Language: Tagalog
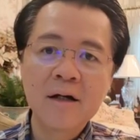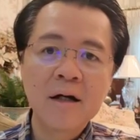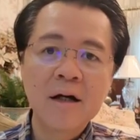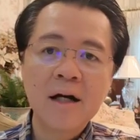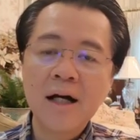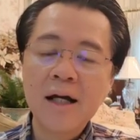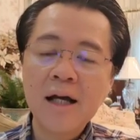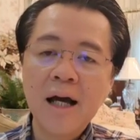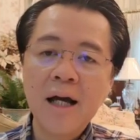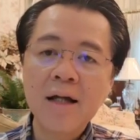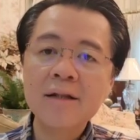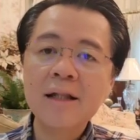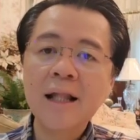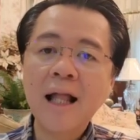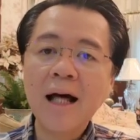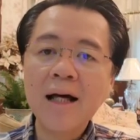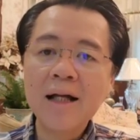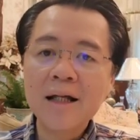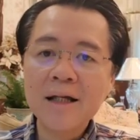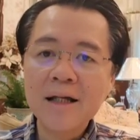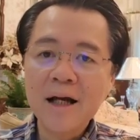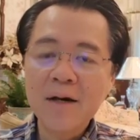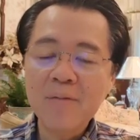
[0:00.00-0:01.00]
Kaya,
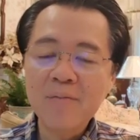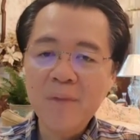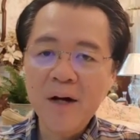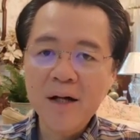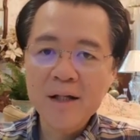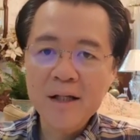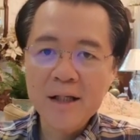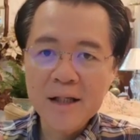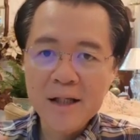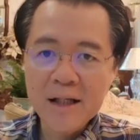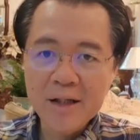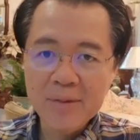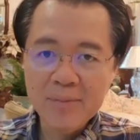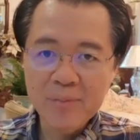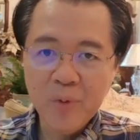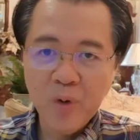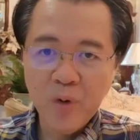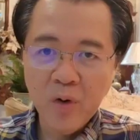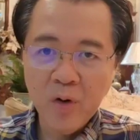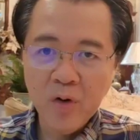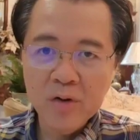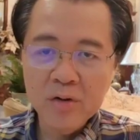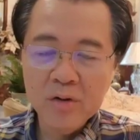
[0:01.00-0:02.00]
lagi ka
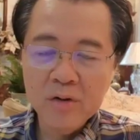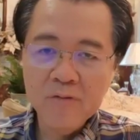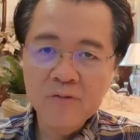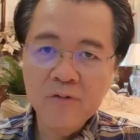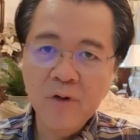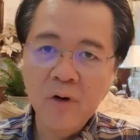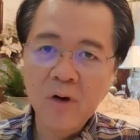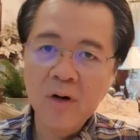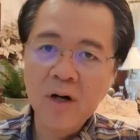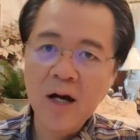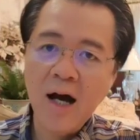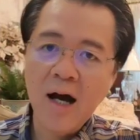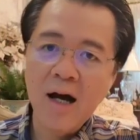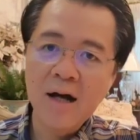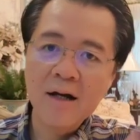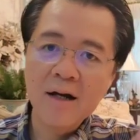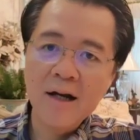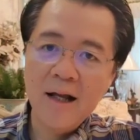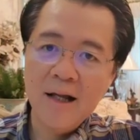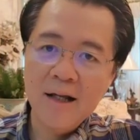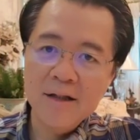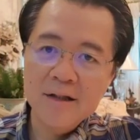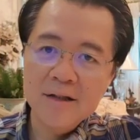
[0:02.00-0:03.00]
mag-iipon for a
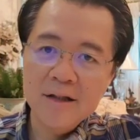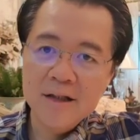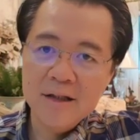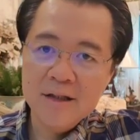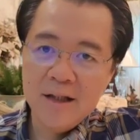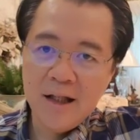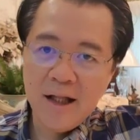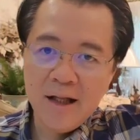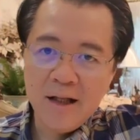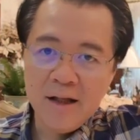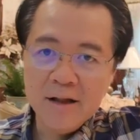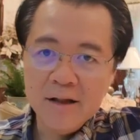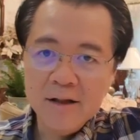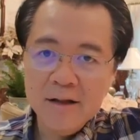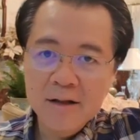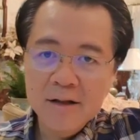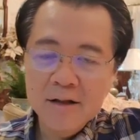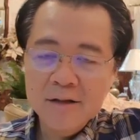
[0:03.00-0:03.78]
rainy day.